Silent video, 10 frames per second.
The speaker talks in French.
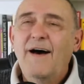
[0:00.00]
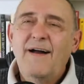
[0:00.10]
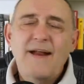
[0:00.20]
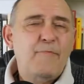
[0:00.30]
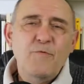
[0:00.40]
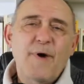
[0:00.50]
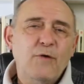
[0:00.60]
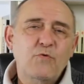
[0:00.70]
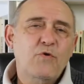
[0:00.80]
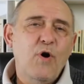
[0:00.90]
La
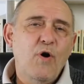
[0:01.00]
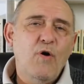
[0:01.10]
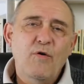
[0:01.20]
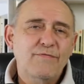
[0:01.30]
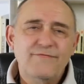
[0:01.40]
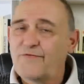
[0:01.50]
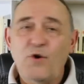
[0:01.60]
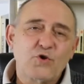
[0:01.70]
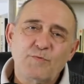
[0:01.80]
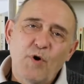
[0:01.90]
plupart du temps,
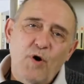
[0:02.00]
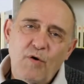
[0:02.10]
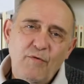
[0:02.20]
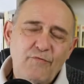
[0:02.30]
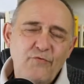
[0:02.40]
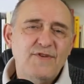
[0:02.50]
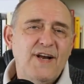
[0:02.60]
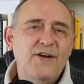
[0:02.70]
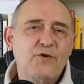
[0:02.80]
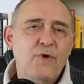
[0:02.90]
franchement, vous
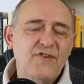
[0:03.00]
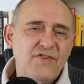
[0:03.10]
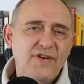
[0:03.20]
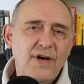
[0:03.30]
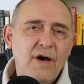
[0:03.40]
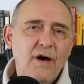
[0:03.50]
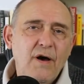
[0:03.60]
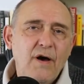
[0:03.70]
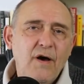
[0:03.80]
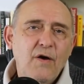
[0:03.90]
allez choisir
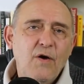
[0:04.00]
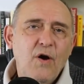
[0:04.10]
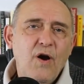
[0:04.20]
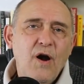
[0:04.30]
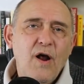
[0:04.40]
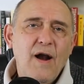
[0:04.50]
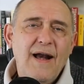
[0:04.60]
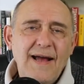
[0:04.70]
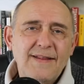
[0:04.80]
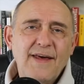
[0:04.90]

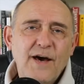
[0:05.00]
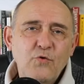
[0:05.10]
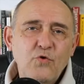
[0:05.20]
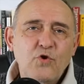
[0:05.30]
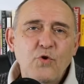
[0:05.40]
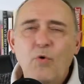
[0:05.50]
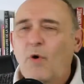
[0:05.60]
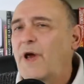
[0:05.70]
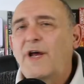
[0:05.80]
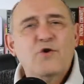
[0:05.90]
l'intérêt du
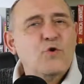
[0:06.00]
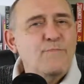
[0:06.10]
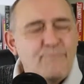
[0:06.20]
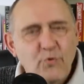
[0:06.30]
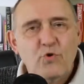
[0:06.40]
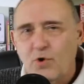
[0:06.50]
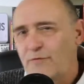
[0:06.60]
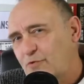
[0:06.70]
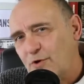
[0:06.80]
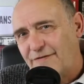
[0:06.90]
chiot. Et je ne peux que
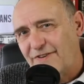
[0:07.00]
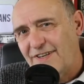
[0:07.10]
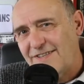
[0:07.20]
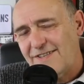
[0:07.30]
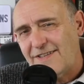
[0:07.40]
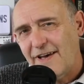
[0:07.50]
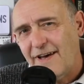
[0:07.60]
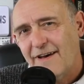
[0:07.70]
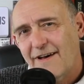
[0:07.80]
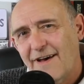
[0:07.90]
vous en
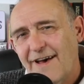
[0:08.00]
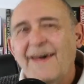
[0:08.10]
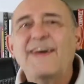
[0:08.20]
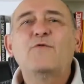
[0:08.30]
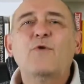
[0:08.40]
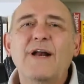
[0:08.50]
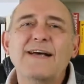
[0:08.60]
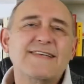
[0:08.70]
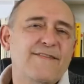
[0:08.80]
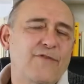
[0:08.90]
féliciter. Et donc
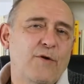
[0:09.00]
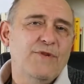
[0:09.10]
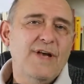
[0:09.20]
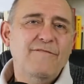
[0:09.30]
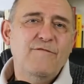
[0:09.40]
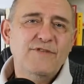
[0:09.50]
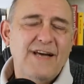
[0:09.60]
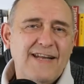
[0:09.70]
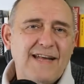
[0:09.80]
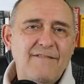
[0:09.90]
là, c'est formidable, vous
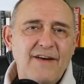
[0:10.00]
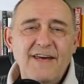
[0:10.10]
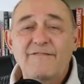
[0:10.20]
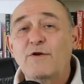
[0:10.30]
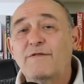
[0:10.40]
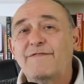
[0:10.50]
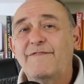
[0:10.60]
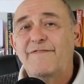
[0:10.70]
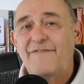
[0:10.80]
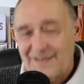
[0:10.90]
allez travailler votre
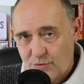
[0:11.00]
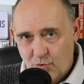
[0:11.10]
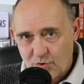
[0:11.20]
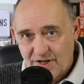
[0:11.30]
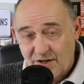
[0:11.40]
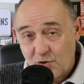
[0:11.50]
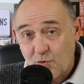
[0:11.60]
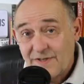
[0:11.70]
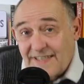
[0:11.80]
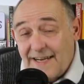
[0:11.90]

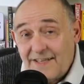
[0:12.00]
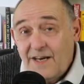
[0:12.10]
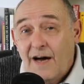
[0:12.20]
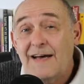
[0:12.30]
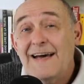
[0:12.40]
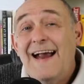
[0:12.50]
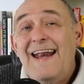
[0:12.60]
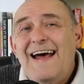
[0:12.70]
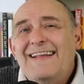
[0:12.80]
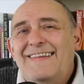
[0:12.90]
vasoconstriction, c'est-à-dire
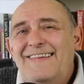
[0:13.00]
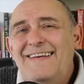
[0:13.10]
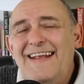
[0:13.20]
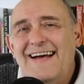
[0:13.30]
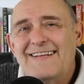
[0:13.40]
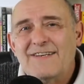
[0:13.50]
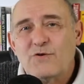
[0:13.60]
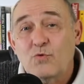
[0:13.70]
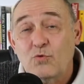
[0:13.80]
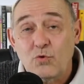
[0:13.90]
la
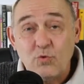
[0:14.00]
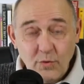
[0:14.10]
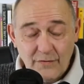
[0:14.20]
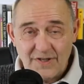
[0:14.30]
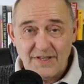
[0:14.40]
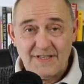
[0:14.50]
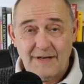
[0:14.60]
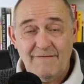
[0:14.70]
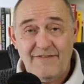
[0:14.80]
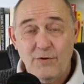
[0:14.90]
dilatation de tout votre
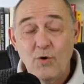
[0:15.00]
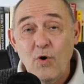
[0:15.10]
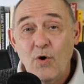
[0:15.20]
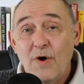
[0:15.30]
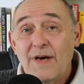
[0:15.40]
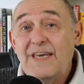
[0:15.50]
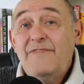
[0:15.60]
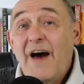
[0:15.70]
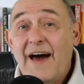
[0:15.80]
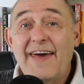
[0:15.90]
système veineux qui
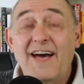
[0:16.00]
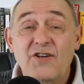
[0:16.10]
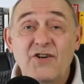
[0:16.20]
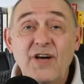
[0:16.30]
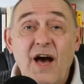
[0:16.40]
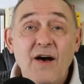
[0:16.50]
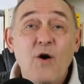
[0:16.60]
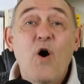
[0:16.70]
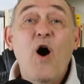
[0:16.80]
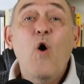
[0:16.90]
va réagir
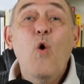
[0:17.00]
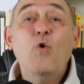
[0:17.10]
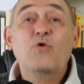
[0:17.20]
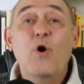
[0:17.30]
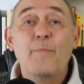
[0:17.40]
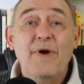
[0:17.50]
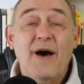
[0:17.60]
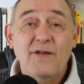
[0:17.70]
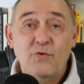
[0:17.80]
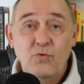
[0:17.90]
aux
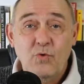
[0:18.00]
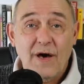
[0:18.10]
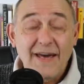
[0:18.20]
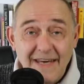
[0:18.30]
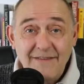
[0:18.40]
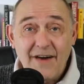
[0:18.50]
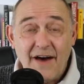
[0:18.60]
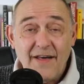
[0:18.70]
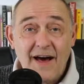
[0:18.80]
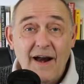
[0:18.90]
températures
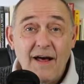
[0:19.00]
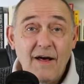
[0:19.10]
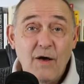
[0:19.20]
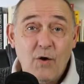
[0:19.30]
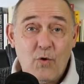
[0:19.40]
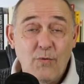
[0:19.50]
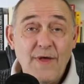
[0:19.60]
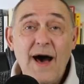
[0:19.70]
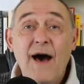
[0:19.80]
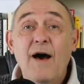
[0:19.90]
hivernales qu'on
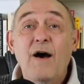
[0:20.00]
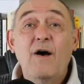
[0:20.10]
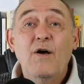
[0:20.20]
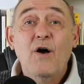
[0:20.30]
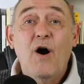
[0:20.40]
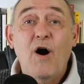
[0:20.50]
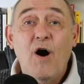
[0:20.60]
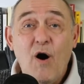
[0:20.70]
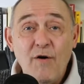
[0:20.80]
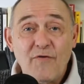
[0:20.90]
a
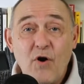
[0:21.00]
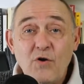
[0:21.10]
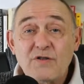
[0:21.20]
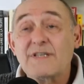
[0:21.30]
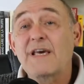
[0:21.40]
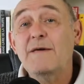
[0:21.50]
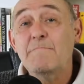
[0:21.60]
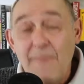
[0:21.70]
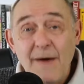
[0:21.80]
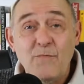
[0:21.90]
en France et
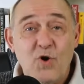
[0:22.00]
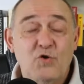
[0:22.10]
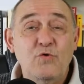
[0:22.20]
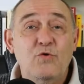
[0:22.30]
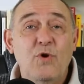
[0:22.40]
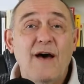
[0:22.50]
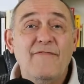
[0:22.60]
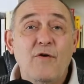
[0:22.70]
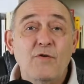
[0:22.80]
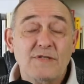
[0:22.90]
même dans le sud de la
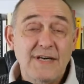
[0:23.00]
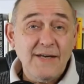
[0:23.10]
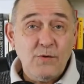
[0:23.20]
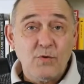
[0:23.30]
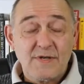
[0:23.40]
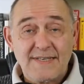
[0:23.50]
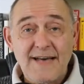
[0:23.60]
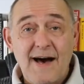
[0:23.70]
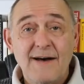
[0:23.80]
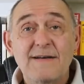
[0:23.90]
France. Et donc
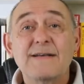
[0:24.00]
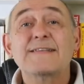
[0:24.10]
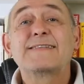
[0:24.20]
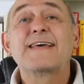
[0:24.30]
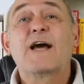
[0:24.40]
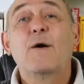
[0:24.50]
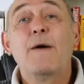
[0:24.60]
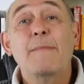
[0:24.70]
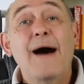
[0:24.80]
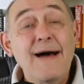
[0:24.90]
ça, c'est quand
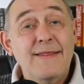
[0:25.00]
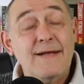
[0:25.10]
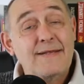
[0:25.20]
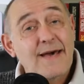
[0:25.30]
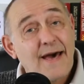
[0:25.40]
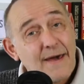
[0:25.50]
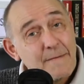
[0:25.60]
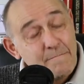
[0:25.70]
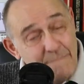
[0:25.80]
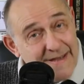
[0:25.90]
même un
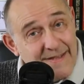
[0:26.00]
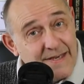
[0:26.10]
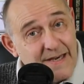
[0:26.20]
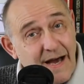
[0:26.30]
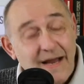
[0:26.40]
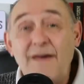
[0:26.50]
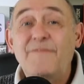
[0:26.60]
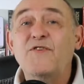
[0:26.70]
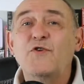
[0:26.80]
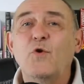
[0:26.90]
intérêt médical et
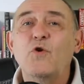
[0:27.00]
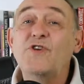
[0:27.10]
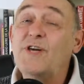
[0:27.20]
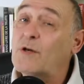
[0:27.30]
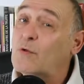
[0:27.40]
physiologique